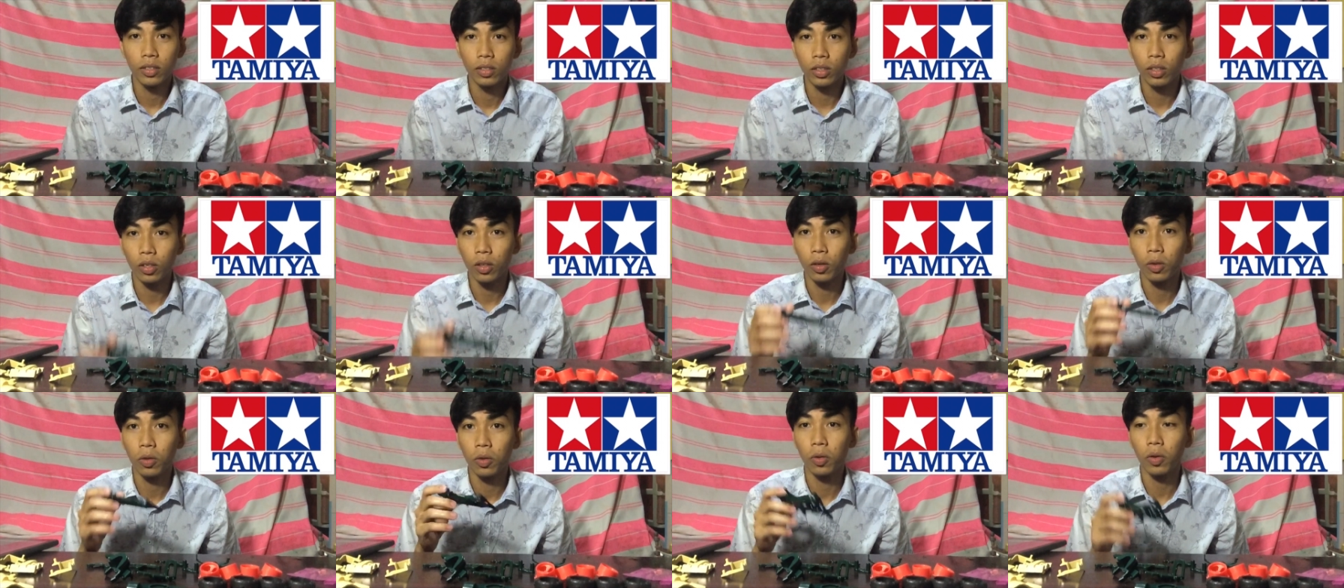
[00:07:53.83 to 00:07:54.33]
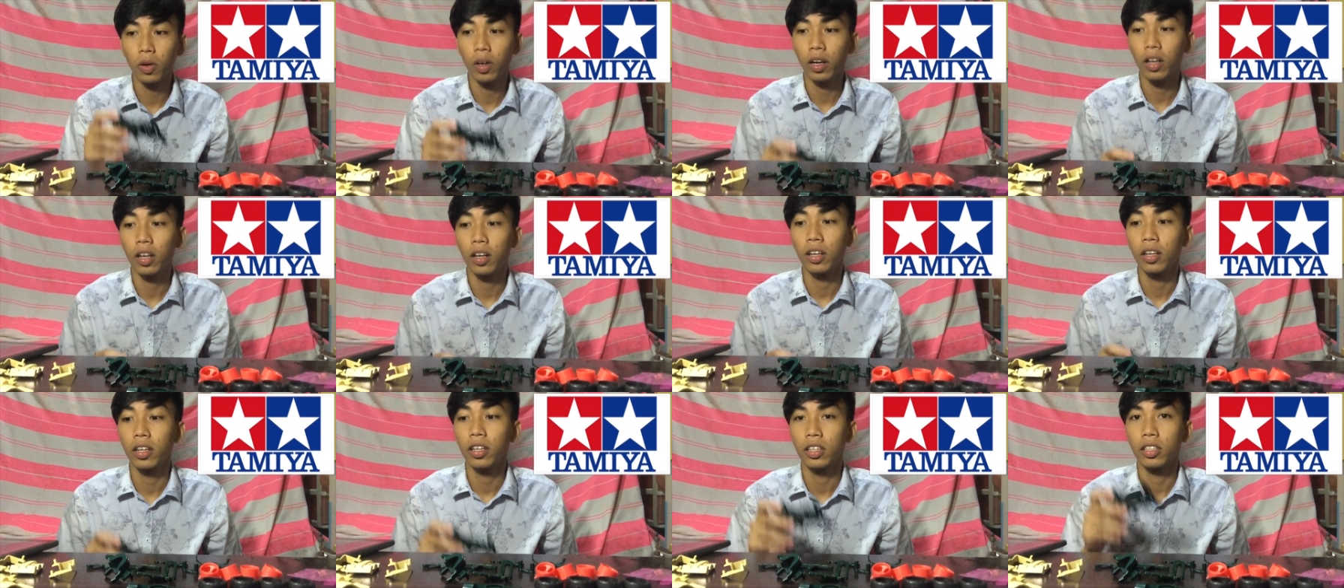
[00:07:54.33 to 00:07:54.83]
So,
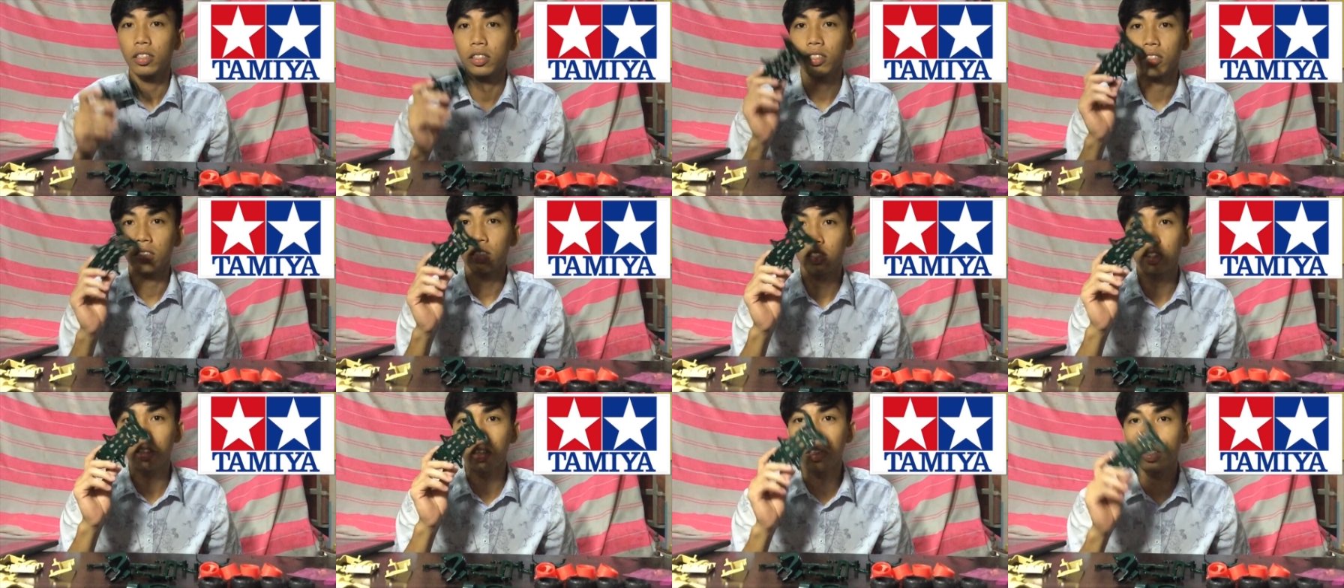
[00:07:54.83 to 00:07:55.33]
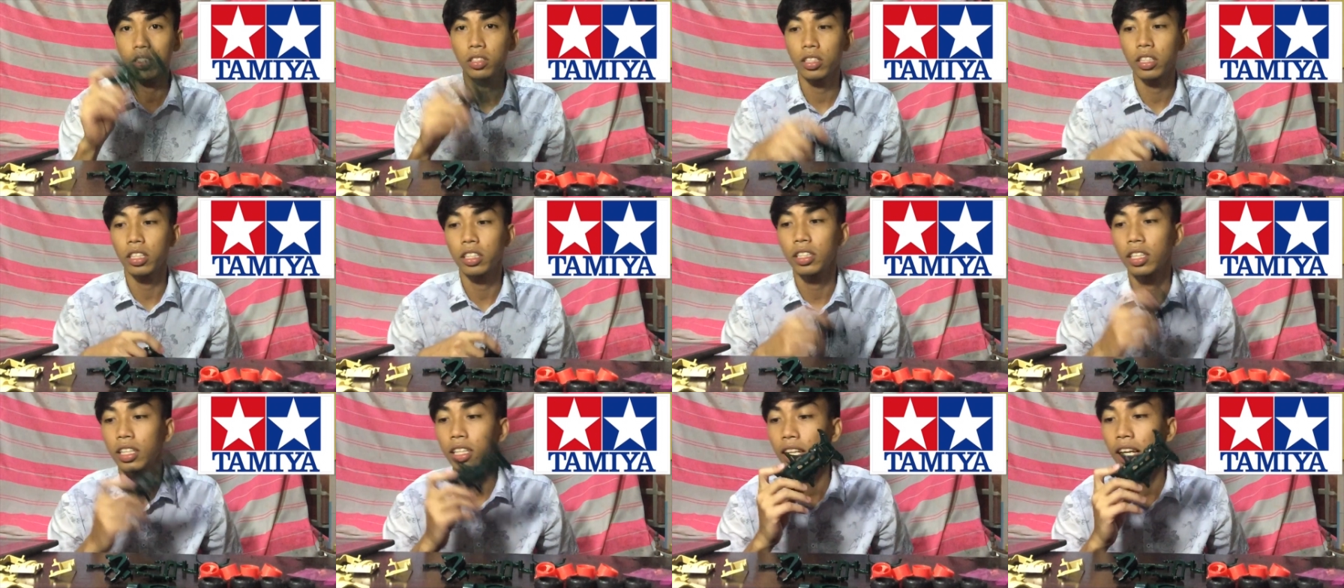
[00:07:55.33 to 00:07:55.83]
ito,
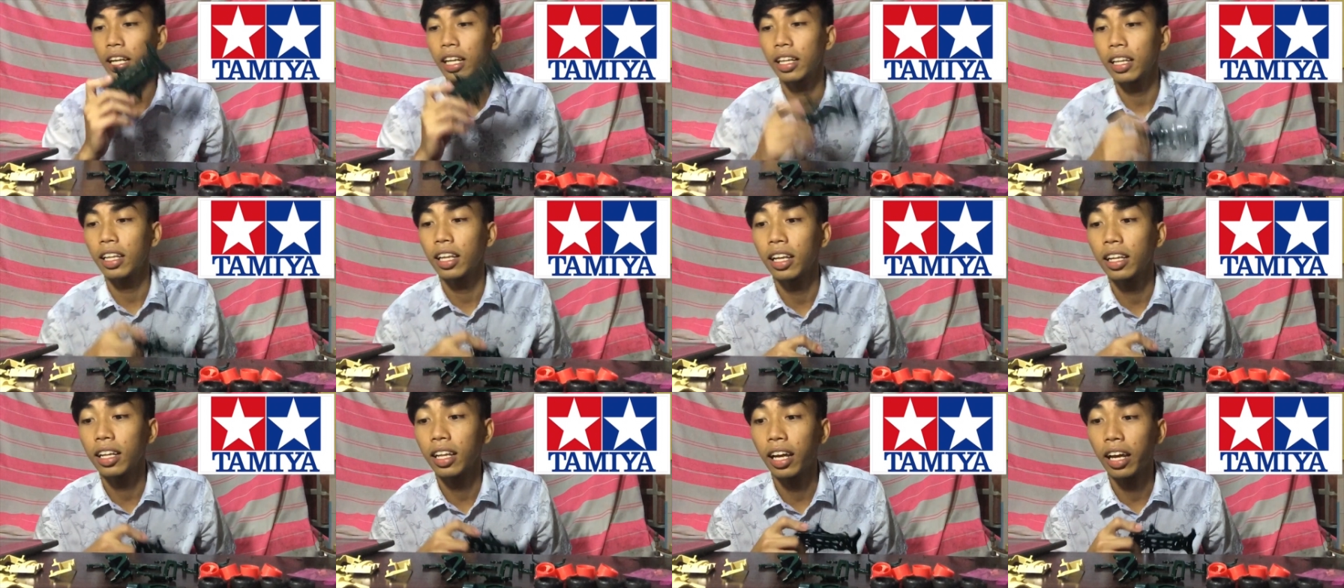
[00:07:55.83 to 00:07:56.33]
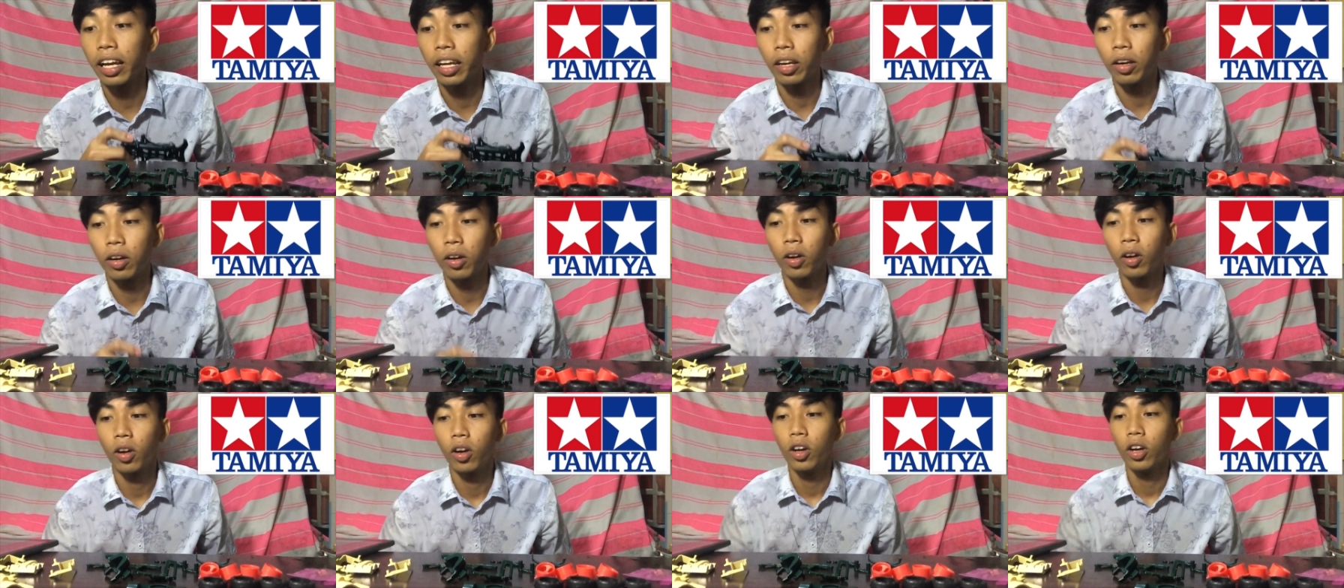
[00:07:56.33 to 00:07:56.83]
start na, na, na
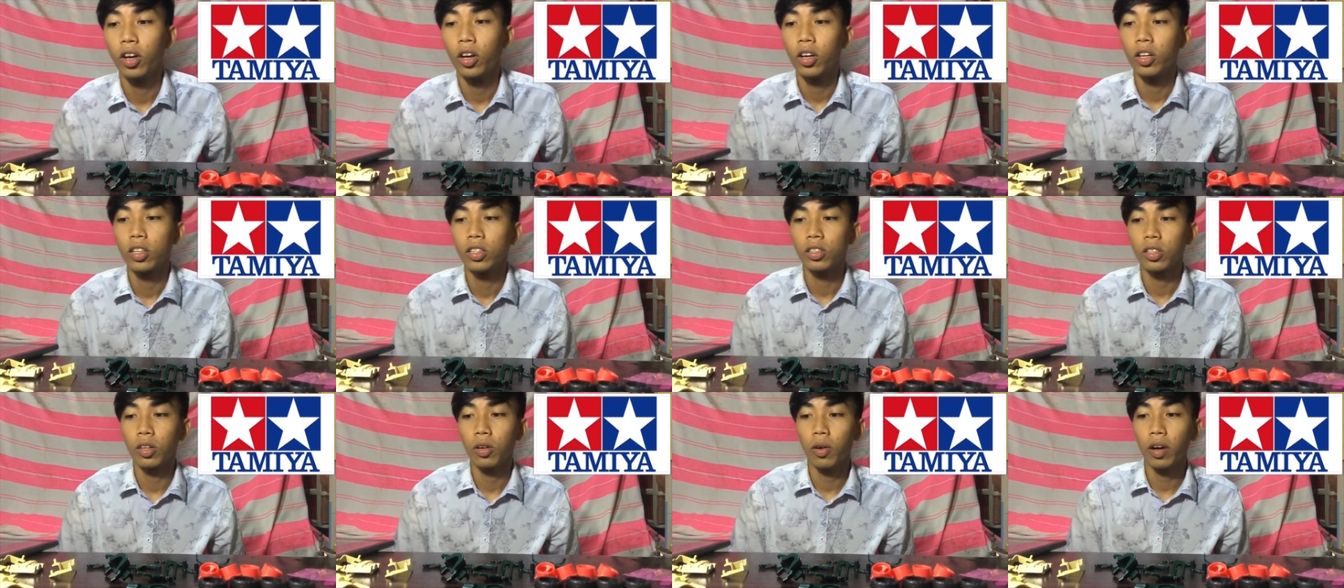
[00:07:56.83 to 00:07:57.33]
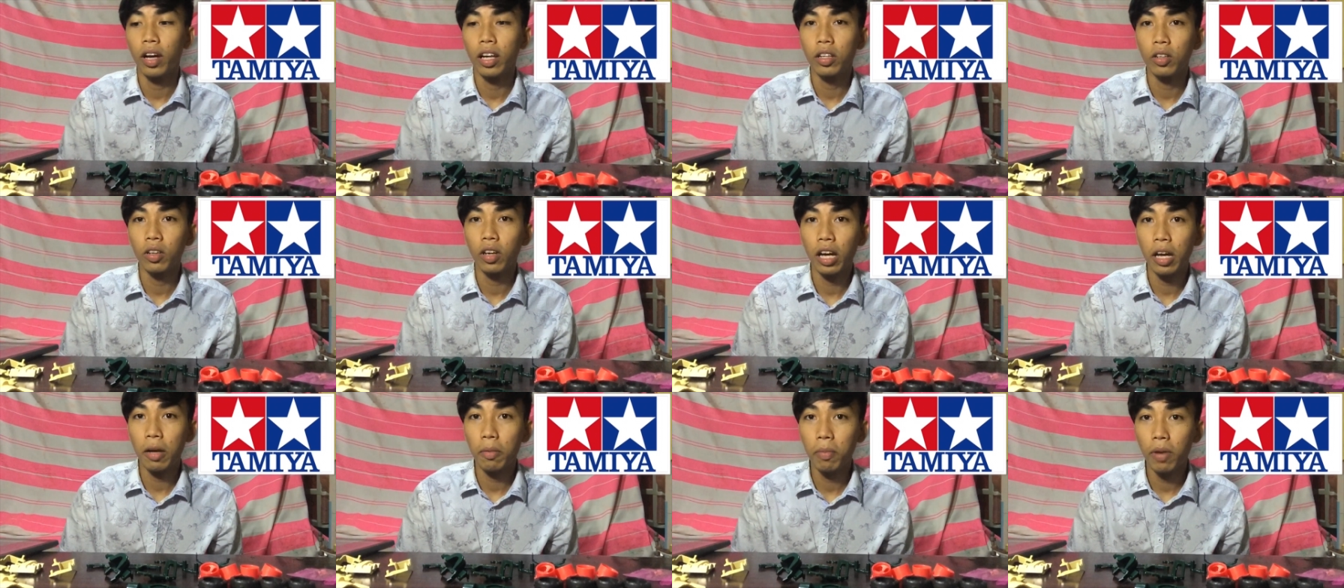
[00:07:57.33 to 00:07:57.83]
tayo. So,
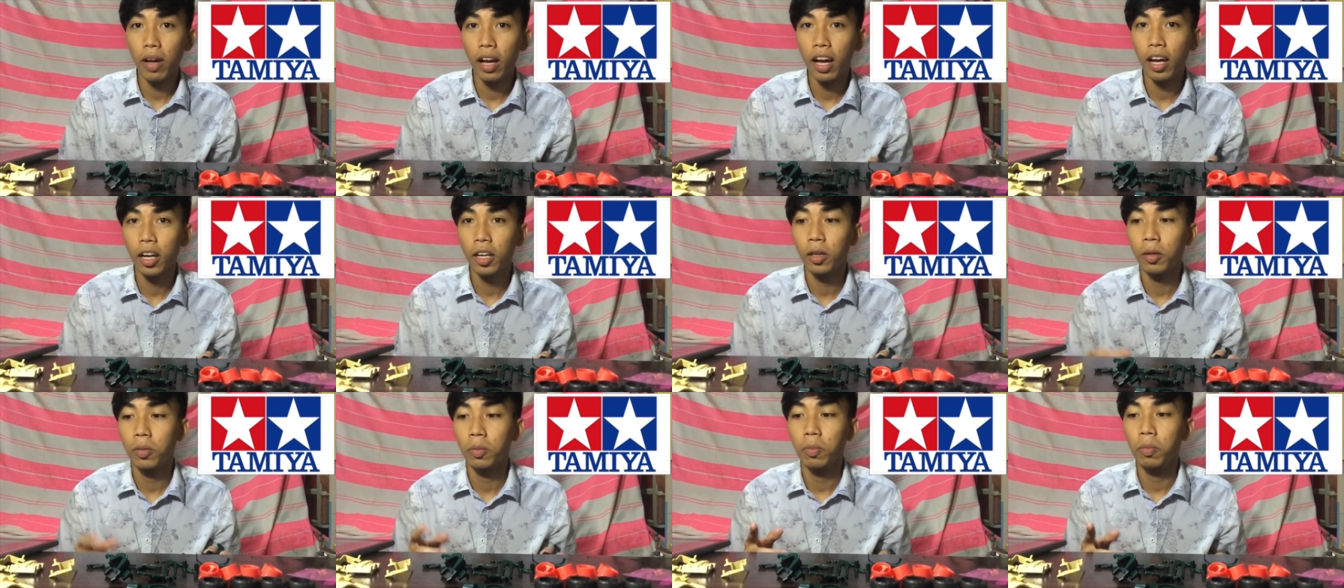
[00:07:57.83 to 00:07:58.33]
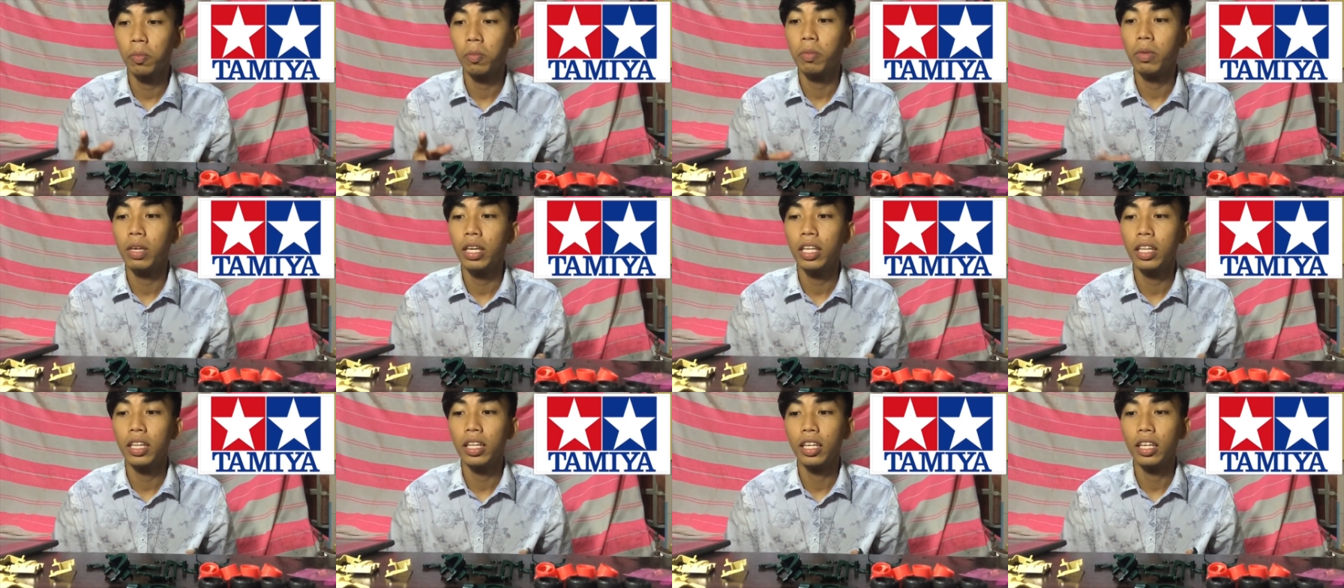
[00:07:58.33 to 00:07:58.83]
ano nga ba ang
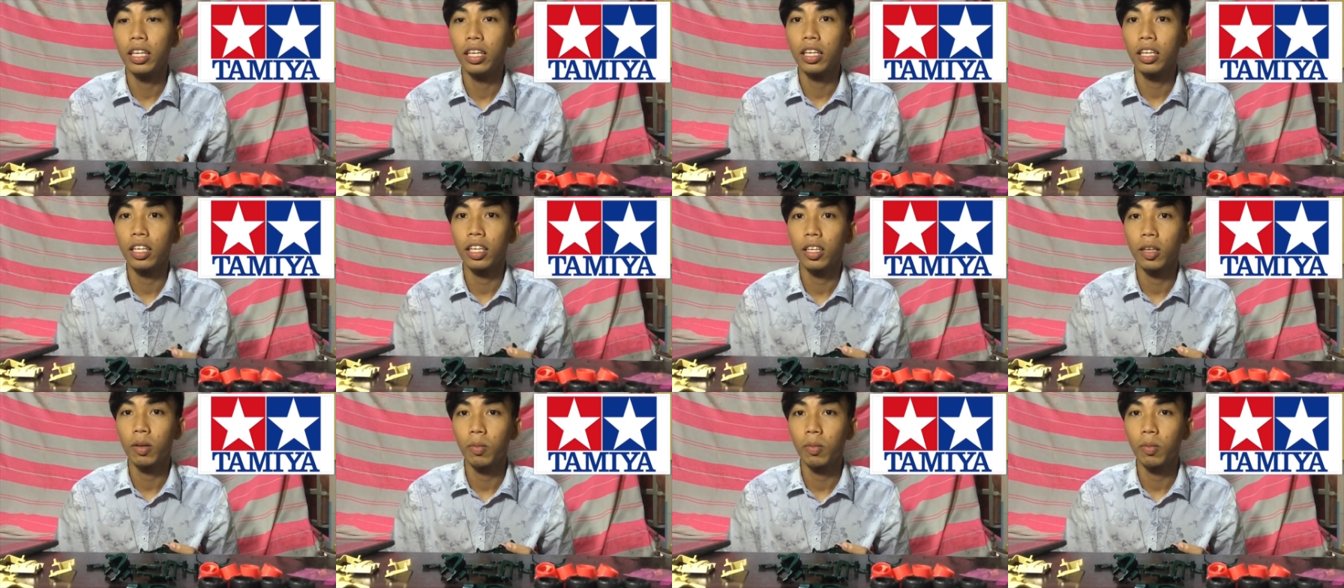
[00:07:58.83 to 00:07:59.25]
mini